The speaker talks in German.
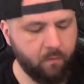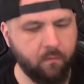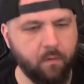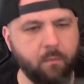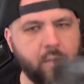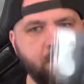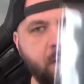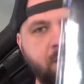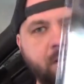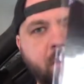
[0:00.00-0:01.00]
Warte mal, ich mache
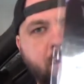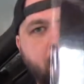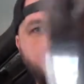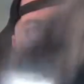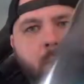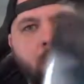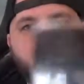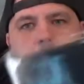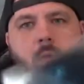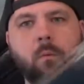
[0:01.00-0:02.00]
einfach das mal. Wow,
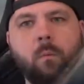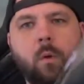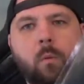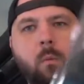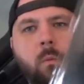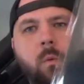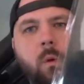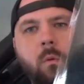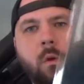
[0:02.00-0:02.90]
wow, wow.